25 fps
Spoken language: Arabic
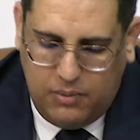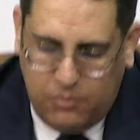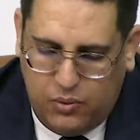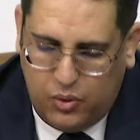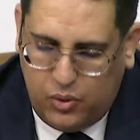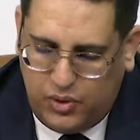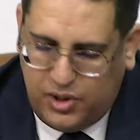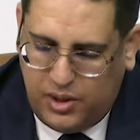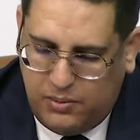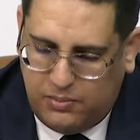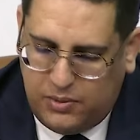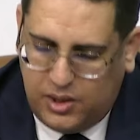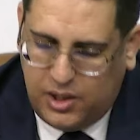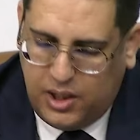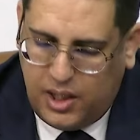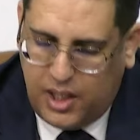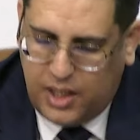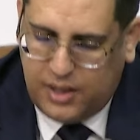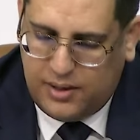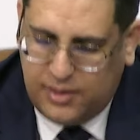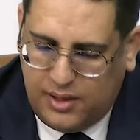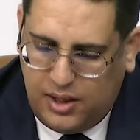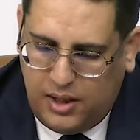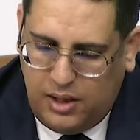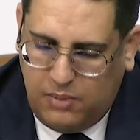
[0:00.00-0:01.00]
الموسم
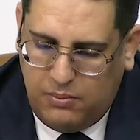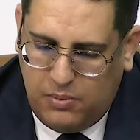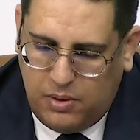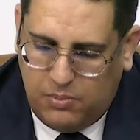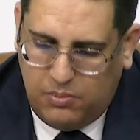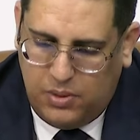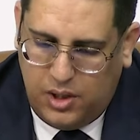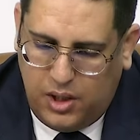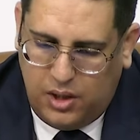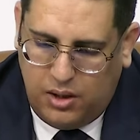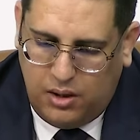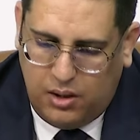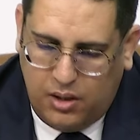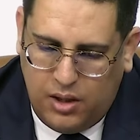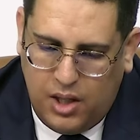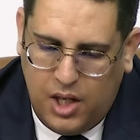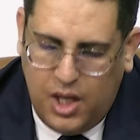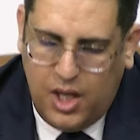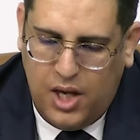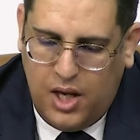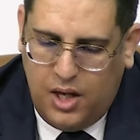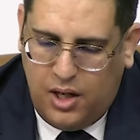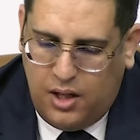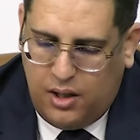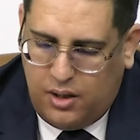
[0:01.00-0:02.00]
الدراسي ما بين
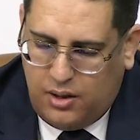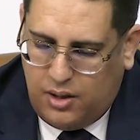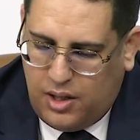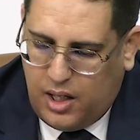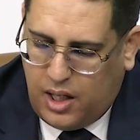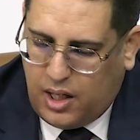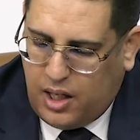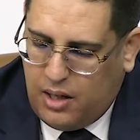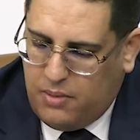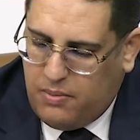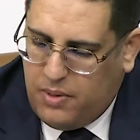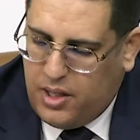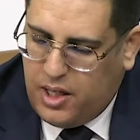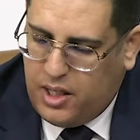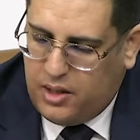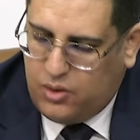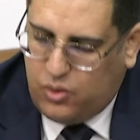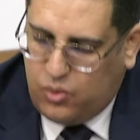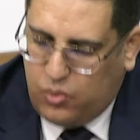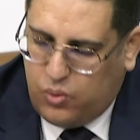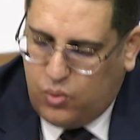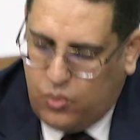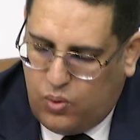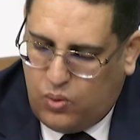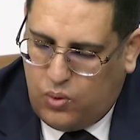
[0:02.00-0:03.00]

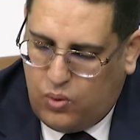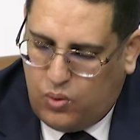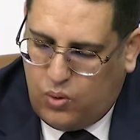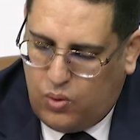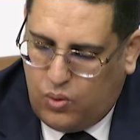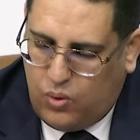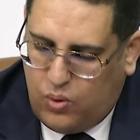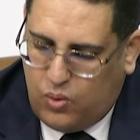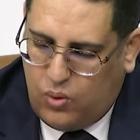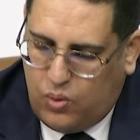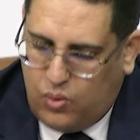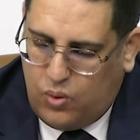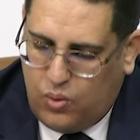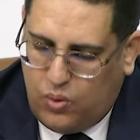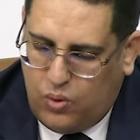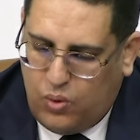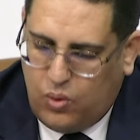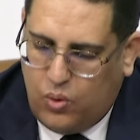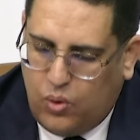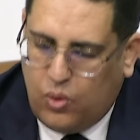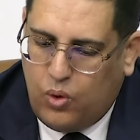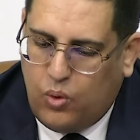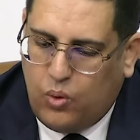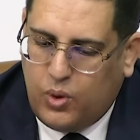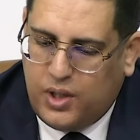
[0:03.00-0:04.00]
النقابات
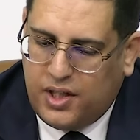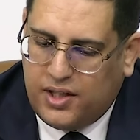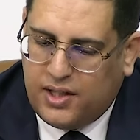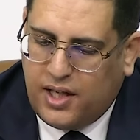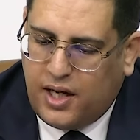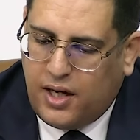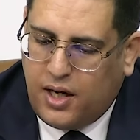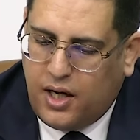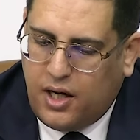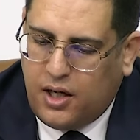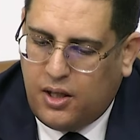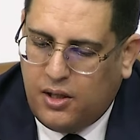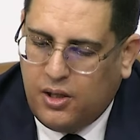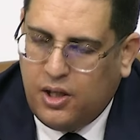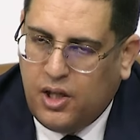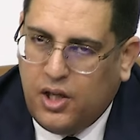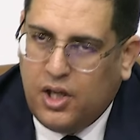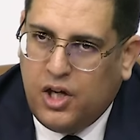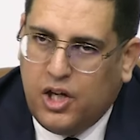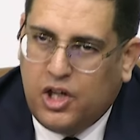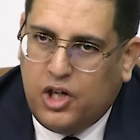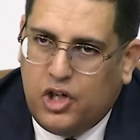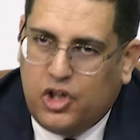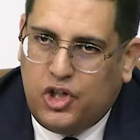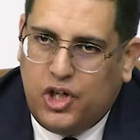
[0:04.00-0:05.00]
والوزارة
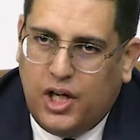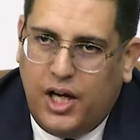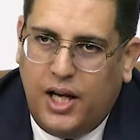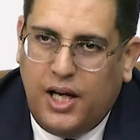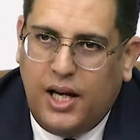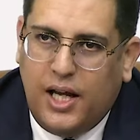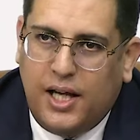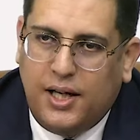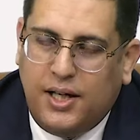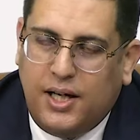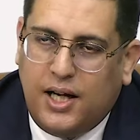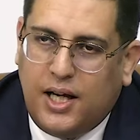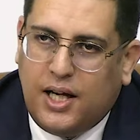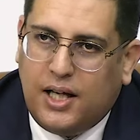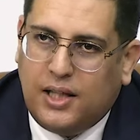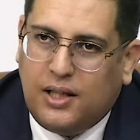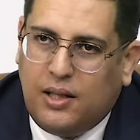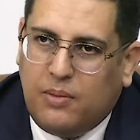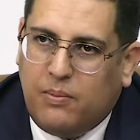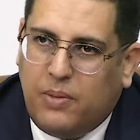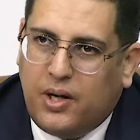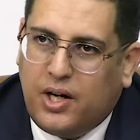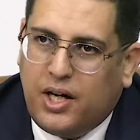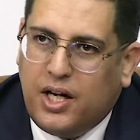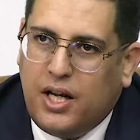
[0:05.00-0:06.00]
جعل أن هذا
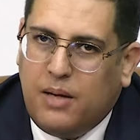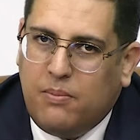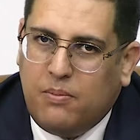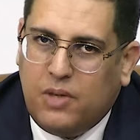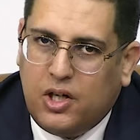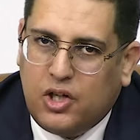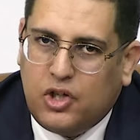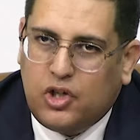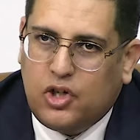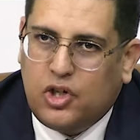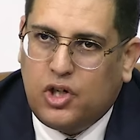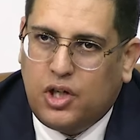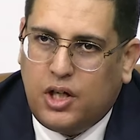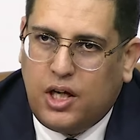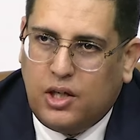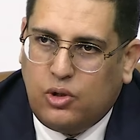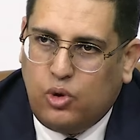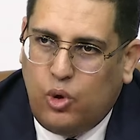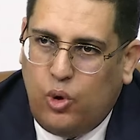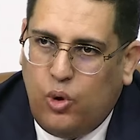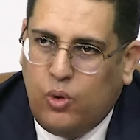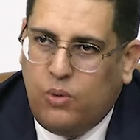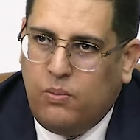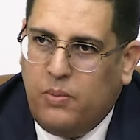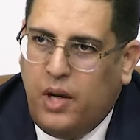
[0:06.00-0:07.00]
البرنامج
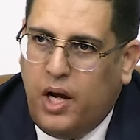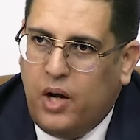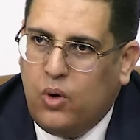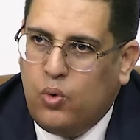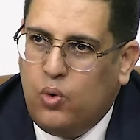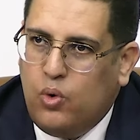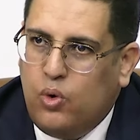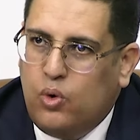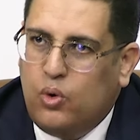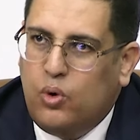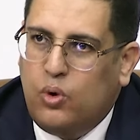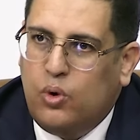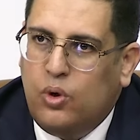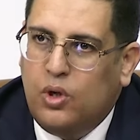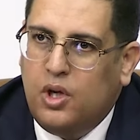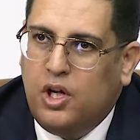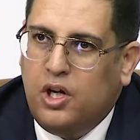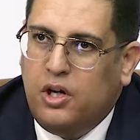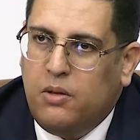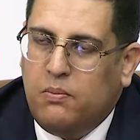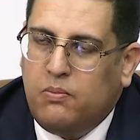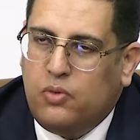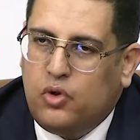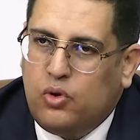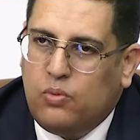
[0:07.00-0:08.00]
كتحوم حوله
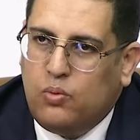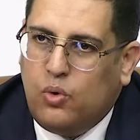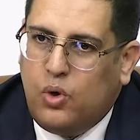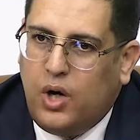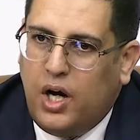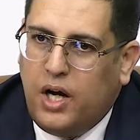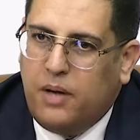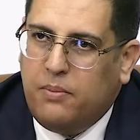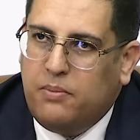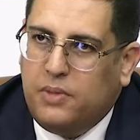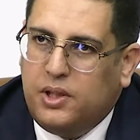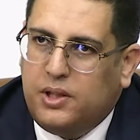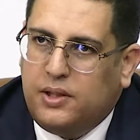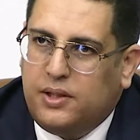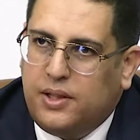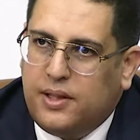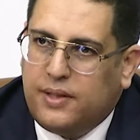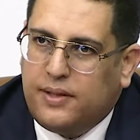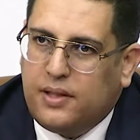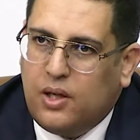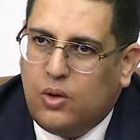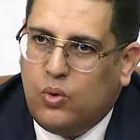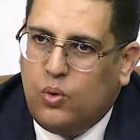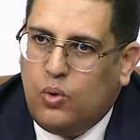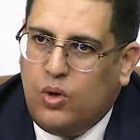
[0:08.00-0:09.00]
مجموعة من
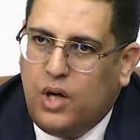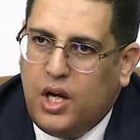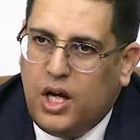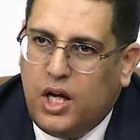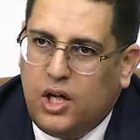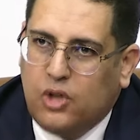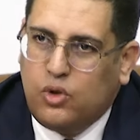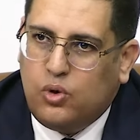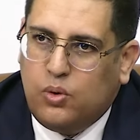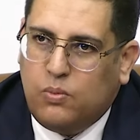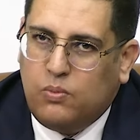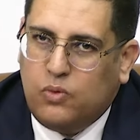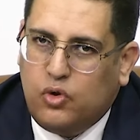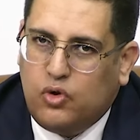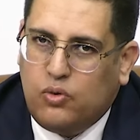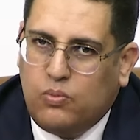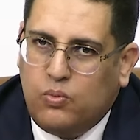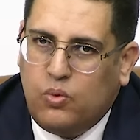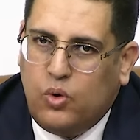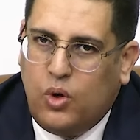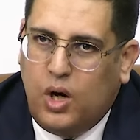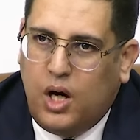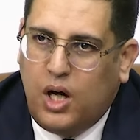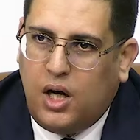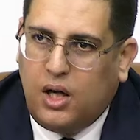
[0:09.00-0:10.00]
التساؤلات
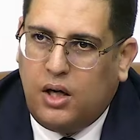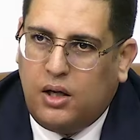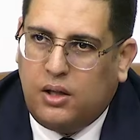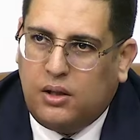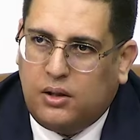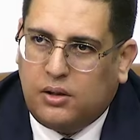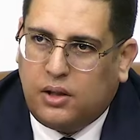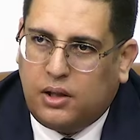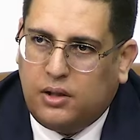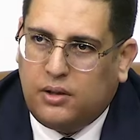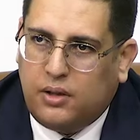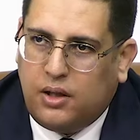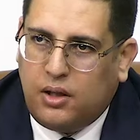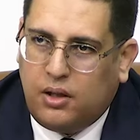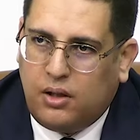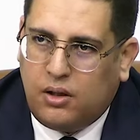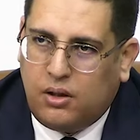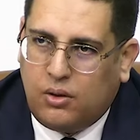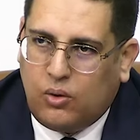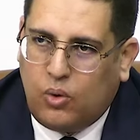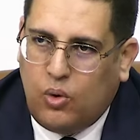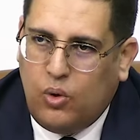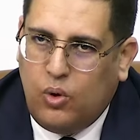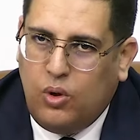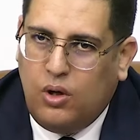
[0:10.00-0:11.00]
ومجموعة نقدر
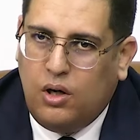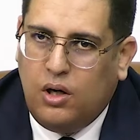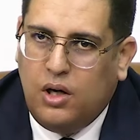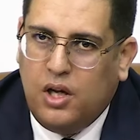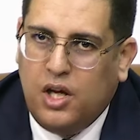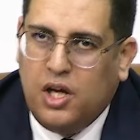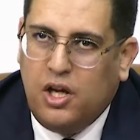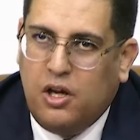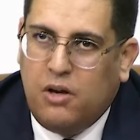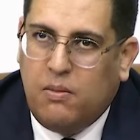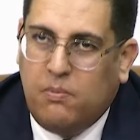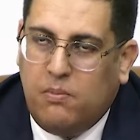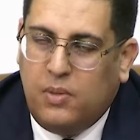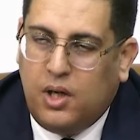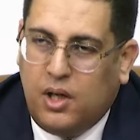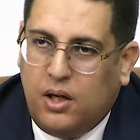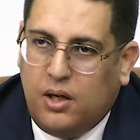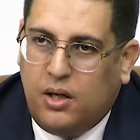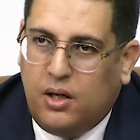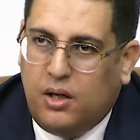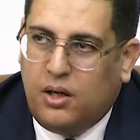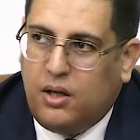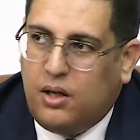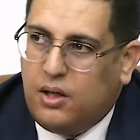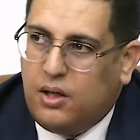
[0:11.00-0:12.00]
نقول من
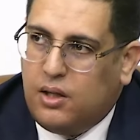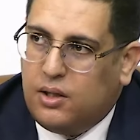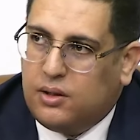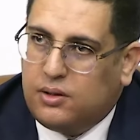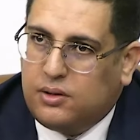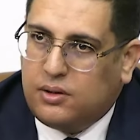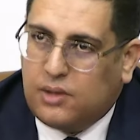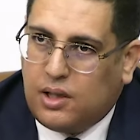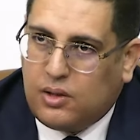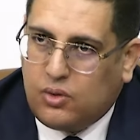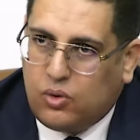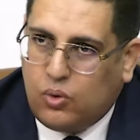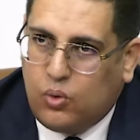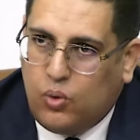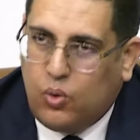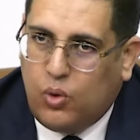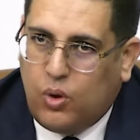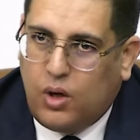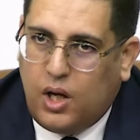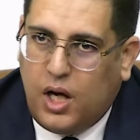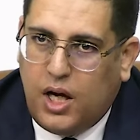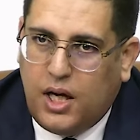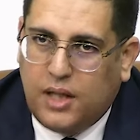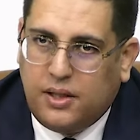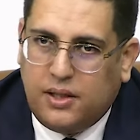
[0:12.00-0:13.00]

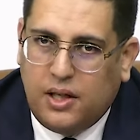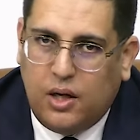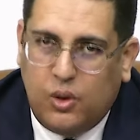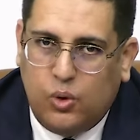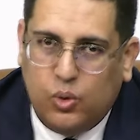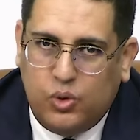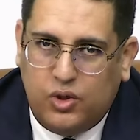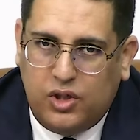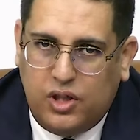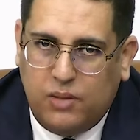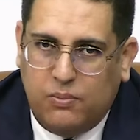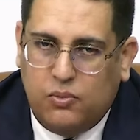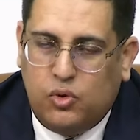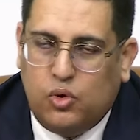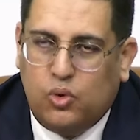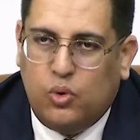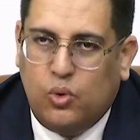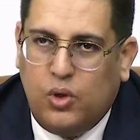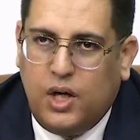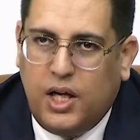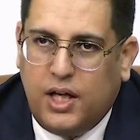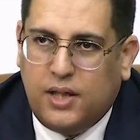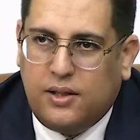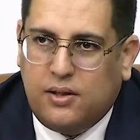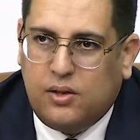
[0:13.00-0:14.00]
التصورات أو
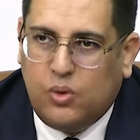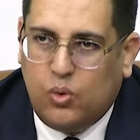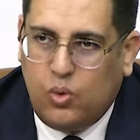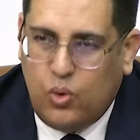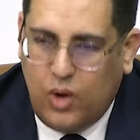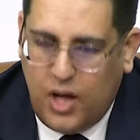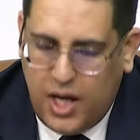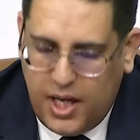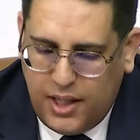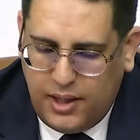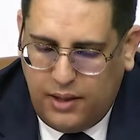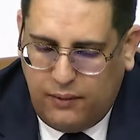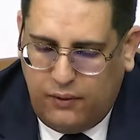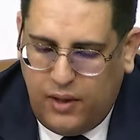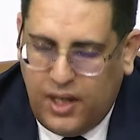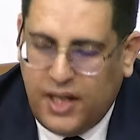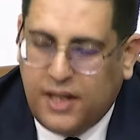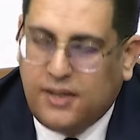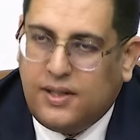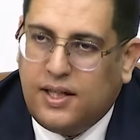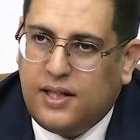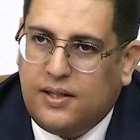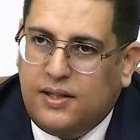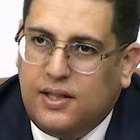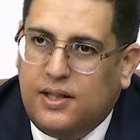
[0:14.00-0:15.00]
التمثلات والهدف
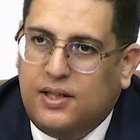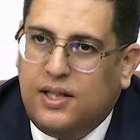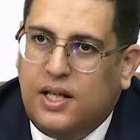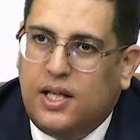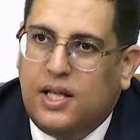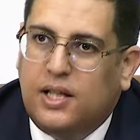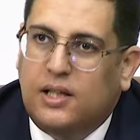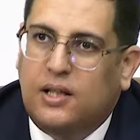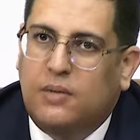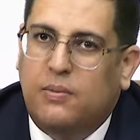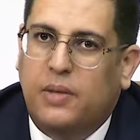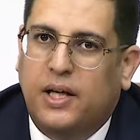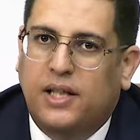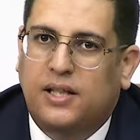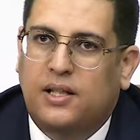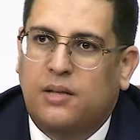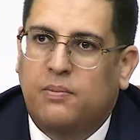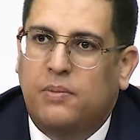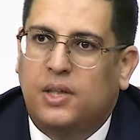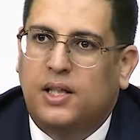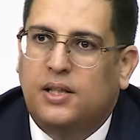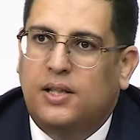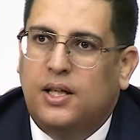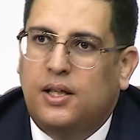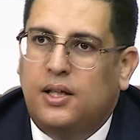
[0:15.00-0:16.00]
الأساسي ديال هذا البحث
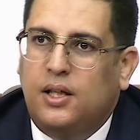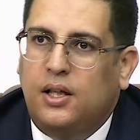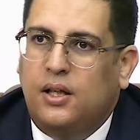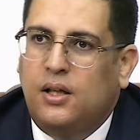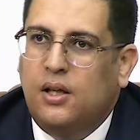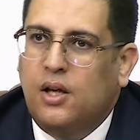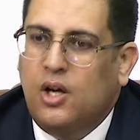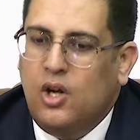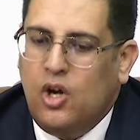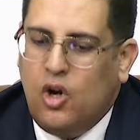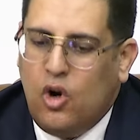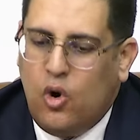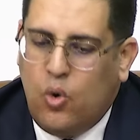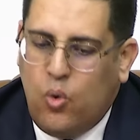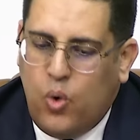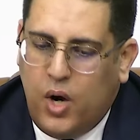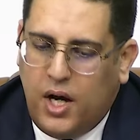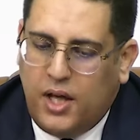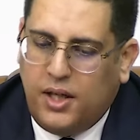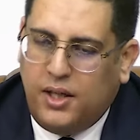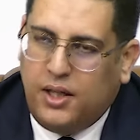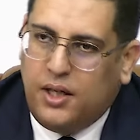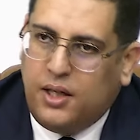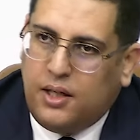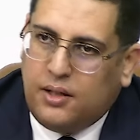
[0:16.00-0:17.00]
الميداني هو
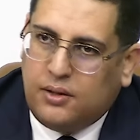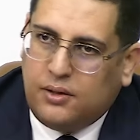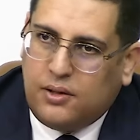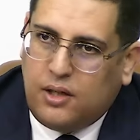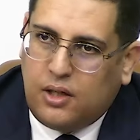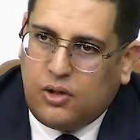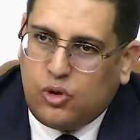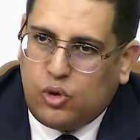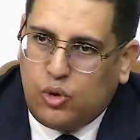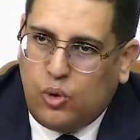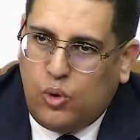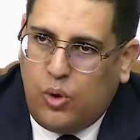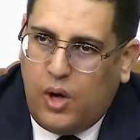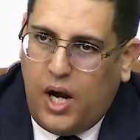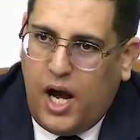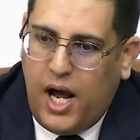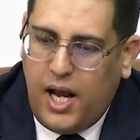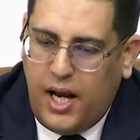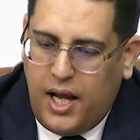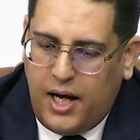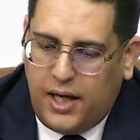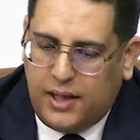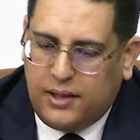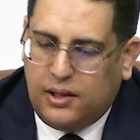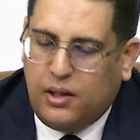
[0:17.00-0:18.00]
أننا ندرسوا
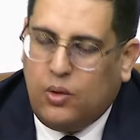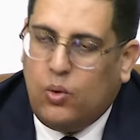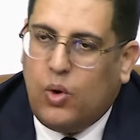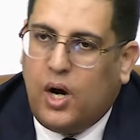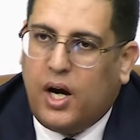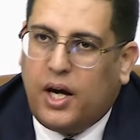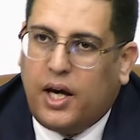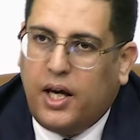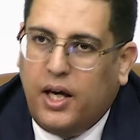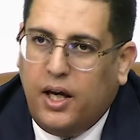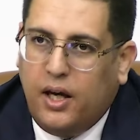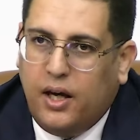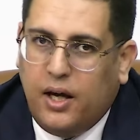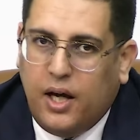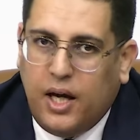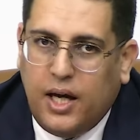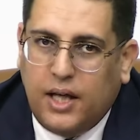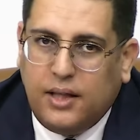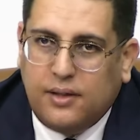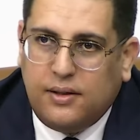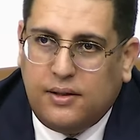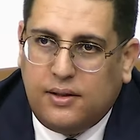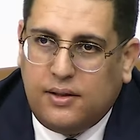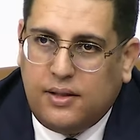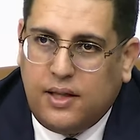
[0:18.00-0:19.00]
على أرض الواقع
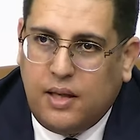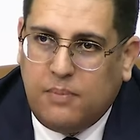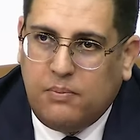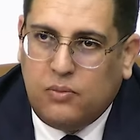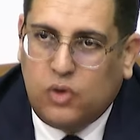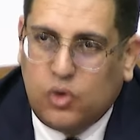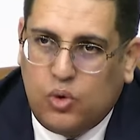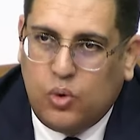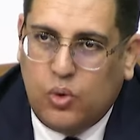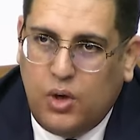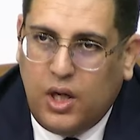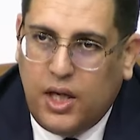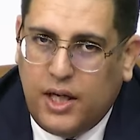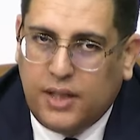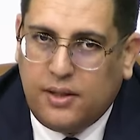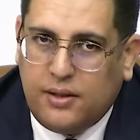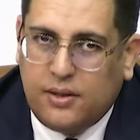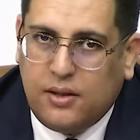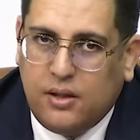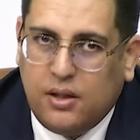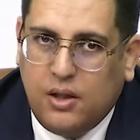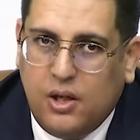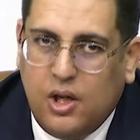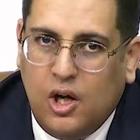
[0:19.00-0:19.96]
هذه التمثلات